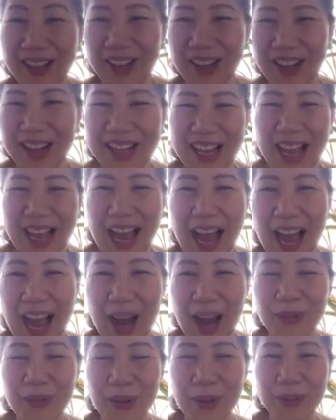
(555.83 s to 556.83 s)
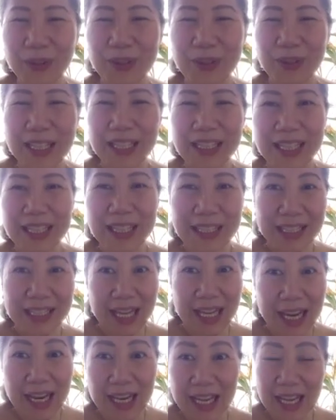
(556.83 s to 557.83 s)
no? Our reading
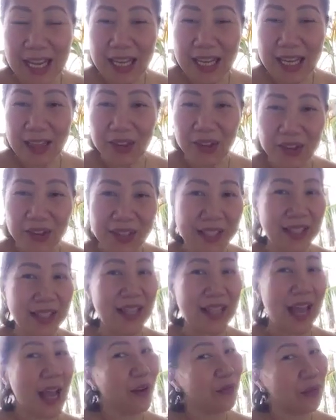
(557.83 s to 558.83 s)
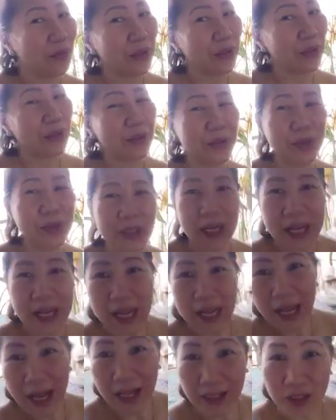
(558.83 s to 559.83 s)
daily towards the afternoon.
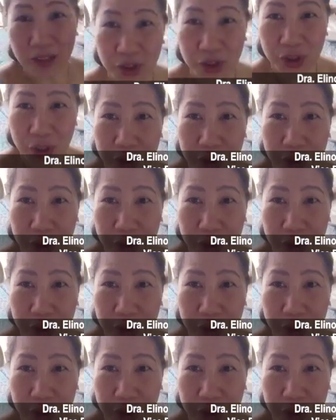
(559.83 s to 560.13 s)
I'll